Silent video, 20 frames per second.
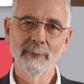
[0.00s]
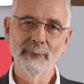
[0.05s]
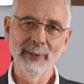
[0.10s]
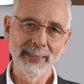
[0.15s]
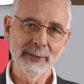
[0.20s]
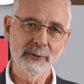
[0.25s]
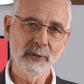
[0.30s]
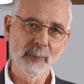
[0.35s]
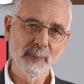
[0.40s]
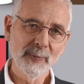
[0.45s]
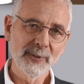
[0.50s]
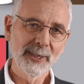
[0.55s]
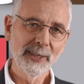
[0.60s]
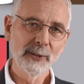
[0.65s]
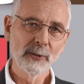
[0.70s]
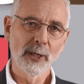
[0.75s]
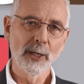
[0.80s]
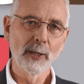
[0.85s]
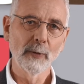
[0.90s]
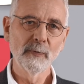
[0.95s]
Vielleicht kommen
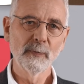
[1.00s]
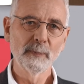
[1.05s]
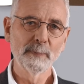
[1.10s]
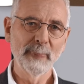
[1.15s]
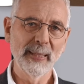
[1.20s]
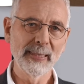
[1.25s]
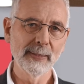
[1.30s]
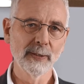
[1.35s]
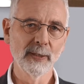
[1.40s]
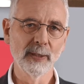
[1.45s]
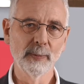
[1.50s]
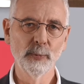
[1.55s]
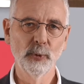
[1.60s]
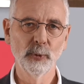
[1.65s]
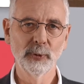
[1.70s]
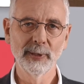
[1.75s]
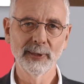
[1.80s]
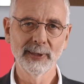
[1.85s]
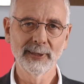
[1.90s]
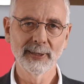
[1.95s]
Sie noch auf bessere
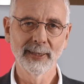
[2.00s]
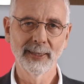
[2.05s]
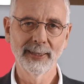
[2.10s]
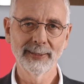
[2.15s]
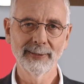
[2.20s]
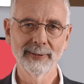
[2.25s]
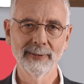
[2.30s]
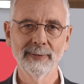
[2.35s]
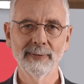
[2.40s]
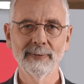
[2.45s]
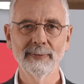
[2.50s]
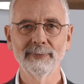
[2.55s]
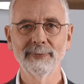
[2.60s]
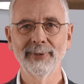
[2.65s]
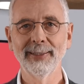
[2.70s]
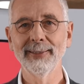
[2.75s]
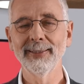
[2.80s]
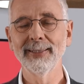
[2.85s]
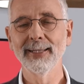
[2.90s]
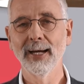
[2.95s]
Möglichkeiten.
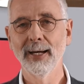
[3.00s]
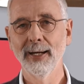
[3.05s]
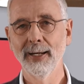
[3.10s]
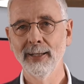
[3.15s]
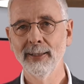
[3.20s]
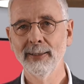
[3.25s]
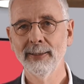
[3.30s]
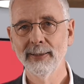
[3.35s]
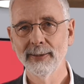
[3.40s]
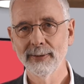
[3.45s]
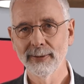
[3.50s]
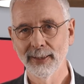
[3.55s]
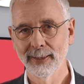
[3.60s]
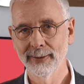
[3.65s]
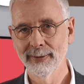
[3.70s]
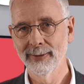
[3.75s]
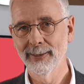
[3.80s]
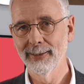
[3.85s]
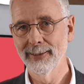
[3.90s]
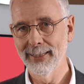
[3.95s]
Wenn ja,
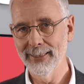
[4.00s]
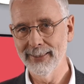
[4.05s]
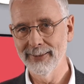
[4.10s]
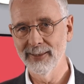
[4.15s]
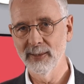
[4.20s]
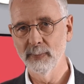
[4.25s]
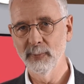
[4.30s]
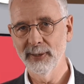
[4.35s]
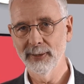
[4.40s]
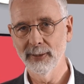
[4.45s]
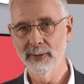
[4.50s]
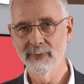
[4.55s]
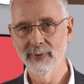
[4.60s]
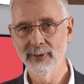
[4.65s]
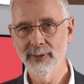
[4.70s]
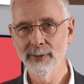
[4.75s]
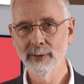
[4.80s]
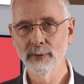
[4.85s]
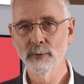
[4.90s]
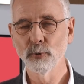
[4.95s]
dann lassen Sie mich das
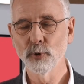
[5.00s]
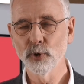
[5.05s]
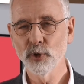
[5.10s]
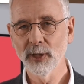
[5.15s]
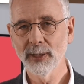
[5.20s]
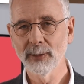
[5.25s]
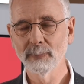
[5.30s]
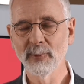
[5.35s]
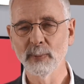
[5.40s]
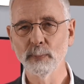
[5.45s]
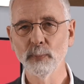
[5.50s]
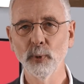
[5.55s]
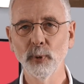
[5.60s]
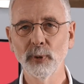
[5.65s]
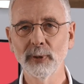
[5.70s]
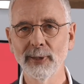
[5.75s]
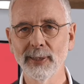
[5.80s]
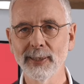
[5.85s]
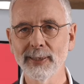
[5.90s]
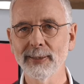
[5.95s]
wissen und schicken mir
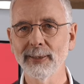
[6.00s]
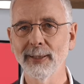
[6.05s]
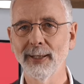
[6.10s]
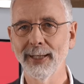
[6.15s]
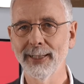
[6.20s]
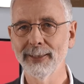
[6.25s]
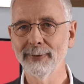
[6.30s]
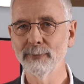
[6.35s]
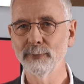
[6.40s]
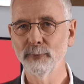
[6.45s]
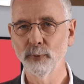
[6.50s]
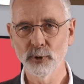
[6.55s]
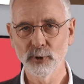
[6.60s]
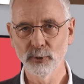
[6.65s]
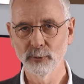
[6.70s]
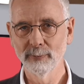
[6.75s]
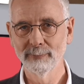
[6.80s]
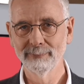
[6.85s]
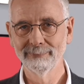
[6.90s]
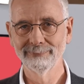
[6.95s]
möglichst ein
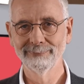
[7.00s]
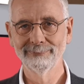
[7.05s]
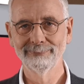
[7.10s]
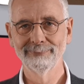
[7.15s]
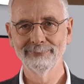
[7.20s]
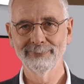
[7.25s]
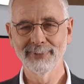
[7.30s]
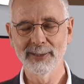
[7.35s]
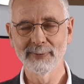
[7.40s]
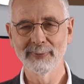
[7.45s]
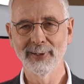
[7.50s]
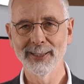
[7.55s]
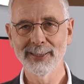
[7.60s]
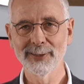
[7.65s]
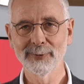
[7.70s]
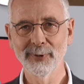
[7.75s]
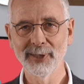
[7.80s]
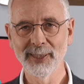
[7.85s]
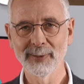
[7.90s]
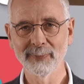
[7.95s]
Foto. Das war
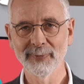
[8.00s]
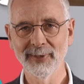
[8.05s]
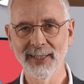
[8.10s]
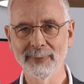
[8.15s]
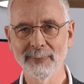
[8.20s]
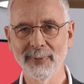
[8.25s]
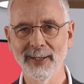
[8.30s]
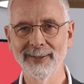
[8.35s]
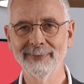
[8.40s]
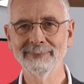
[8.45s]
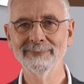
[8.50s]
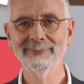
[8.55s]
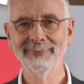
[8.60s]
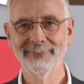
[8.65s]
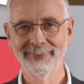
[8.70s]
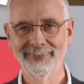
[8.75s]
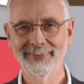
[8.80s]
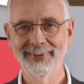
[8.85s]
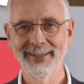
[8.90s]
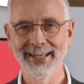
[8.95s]
es zu diesem Thema.
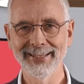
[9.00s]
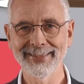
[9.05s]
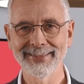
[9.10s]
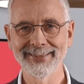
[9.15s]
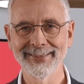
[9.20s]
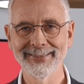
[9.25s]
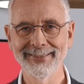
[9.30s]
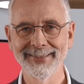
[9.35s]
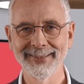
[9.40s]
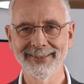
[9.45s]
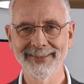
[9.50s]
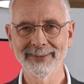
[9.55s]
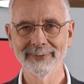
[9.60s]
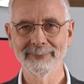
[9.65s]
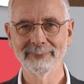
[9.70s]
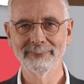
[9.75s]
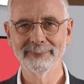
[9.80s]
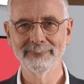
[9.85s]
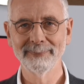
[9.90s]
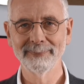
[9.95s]
Herzlichen Dank.